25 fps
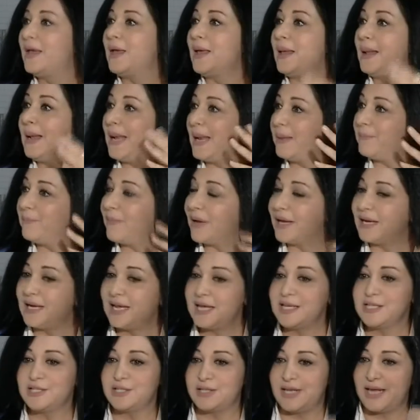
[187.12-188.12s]
لما
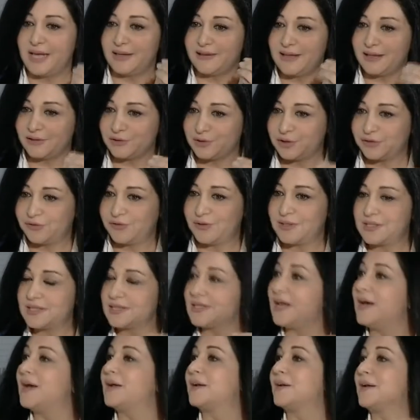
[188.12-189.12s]
ينحس هذا الطفل
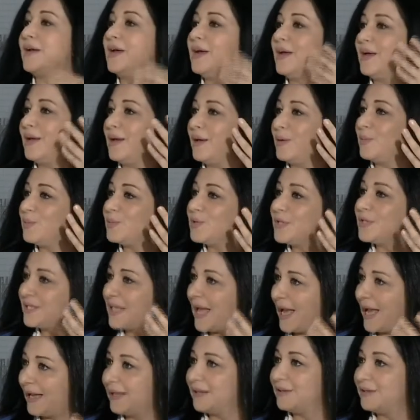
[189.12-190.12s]
صار آه،
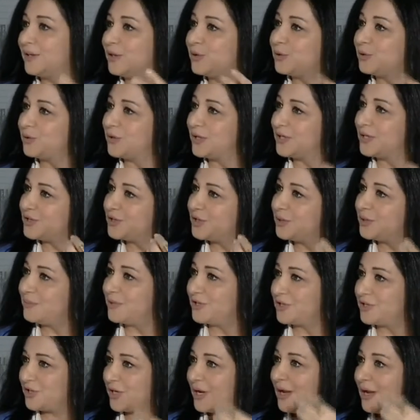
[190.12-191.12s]
مستعد انه
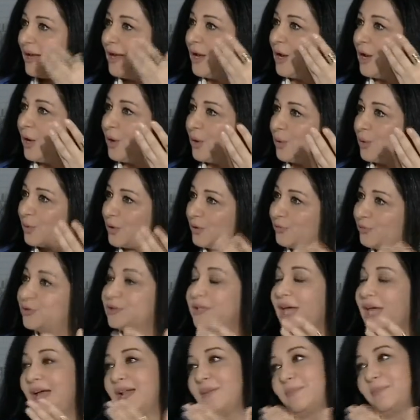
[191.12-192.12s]
يندمج
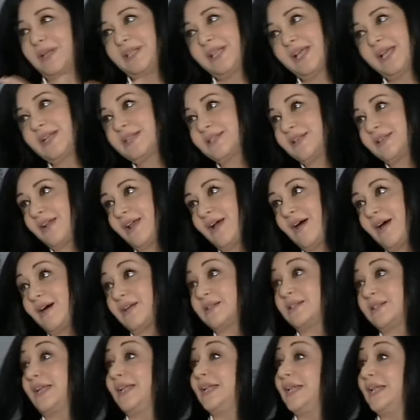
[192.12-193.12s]
ويفوت على المدارس
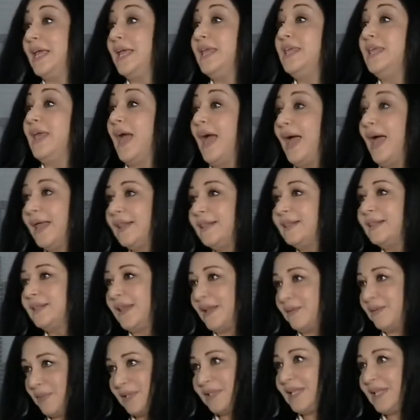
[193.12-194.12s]
الخاصة اللي هي حتى
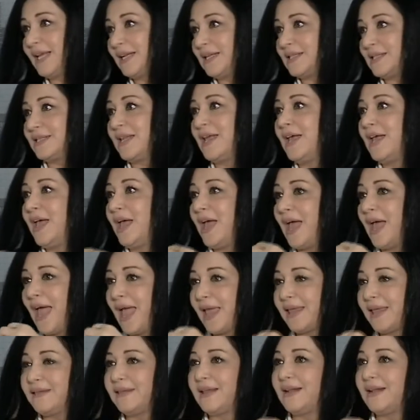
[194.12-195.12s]
المدارس
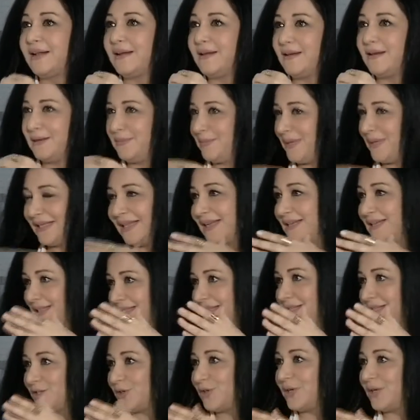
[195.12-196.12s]
هيدي المدارس
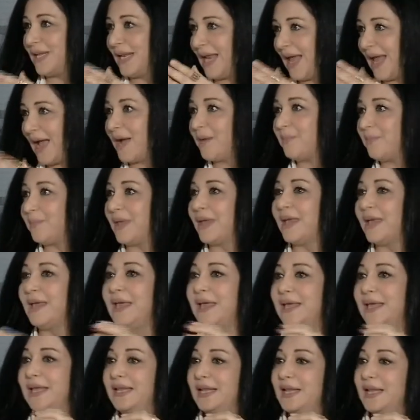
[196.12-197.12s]
آه، سوري العامة
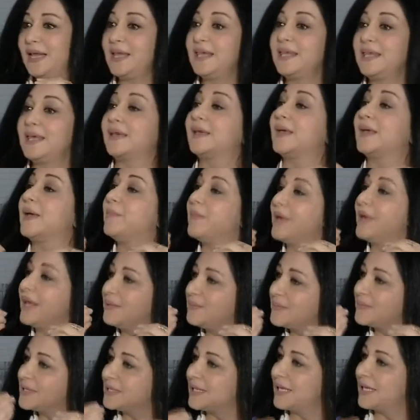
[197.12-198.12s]
اللي هي
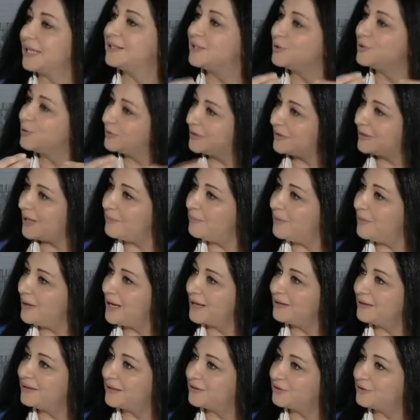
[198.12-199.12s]
كمان مستعدة انه تتقبل
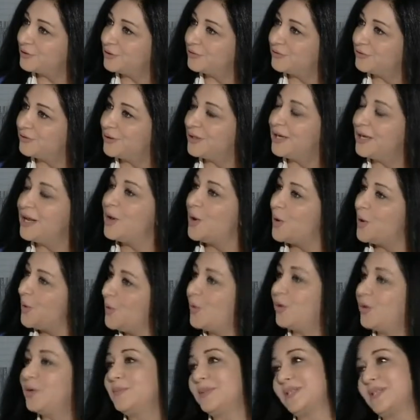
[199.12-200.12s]
هذا الطفل
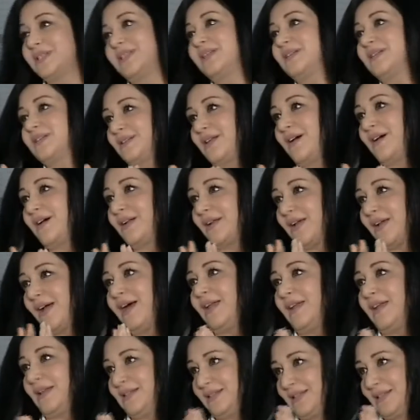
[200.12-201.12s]
هون بصير صار
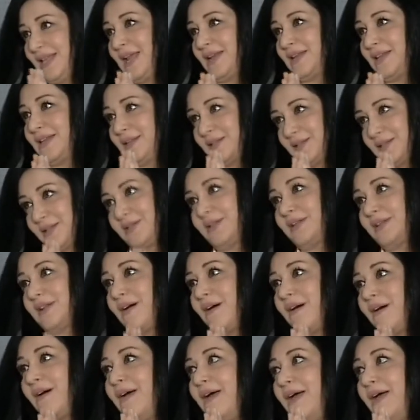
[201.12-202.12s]
خلص يعني صرنا